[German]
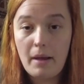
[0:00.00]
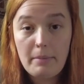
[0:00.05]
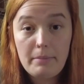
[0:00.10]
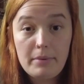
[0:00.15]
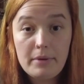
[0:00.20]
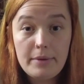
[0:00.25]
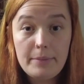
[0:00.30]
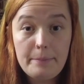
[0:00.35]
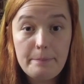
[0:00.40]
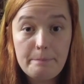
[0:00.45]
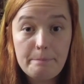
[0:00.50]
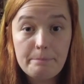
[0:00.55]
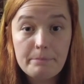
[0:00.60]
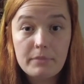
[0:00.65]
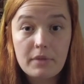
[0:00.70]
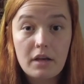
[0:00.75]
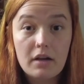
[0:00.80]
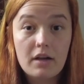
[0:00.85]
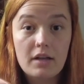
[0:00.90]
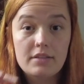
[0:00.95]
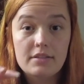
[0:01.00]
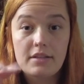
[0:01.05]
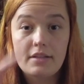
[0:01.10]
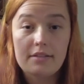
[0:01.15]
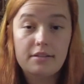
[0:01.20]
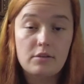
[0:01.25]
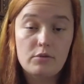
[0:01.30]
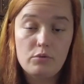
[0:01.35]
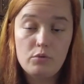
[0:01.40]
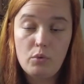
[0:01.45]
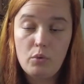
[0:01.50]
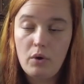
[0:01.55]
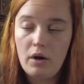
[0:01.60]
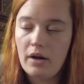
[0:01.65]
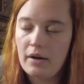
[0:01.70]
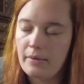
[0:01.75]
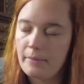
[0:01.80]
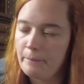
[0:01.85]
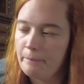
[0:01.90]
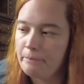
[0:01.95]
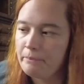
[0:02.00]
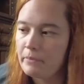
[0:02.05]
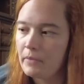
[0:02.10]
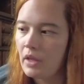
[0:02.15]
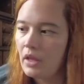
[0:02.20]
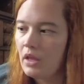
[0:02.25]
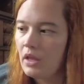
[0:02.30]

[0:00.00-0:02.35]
Ampel. Da kann sie dann sehr gut hochranken.